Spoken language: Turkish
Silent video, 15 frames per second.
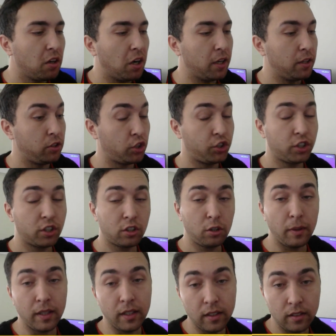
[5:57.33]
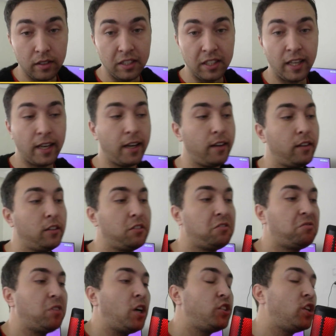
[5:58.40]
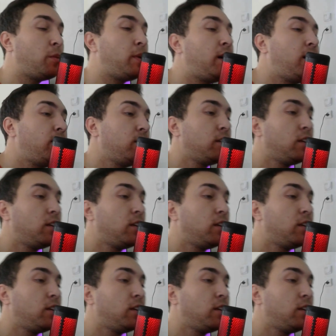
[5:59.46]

Hani şaşırttı beni. Niye acaba